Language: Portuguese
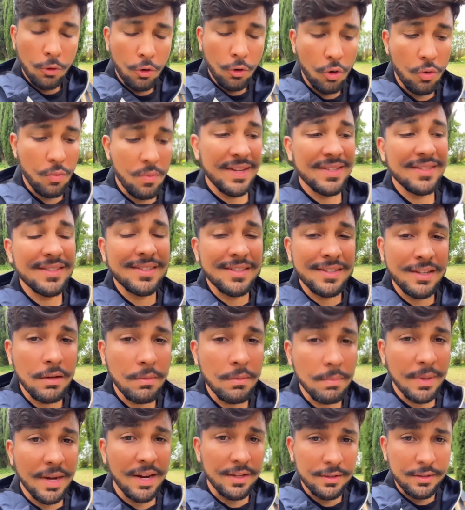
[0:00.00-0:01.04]
Como
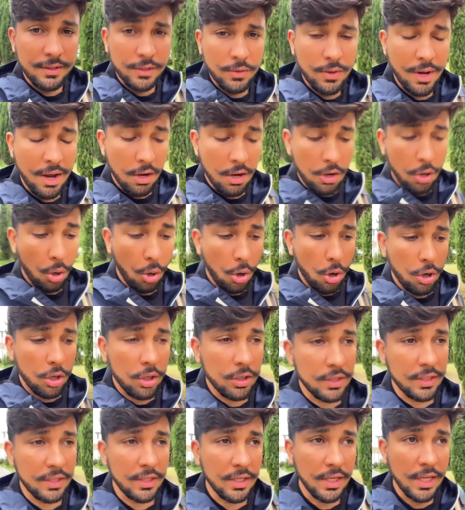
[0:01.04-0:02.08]
assim, Brasil?
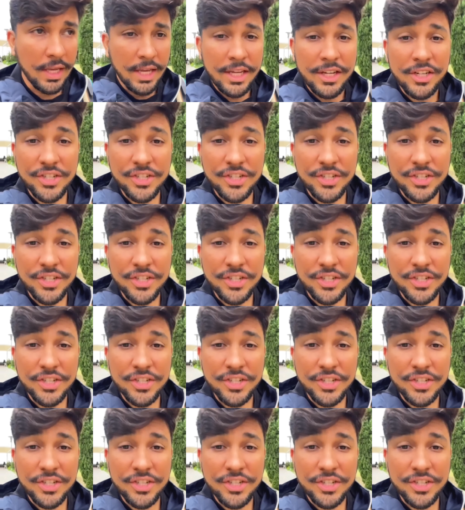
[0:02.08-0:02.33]
Acorde.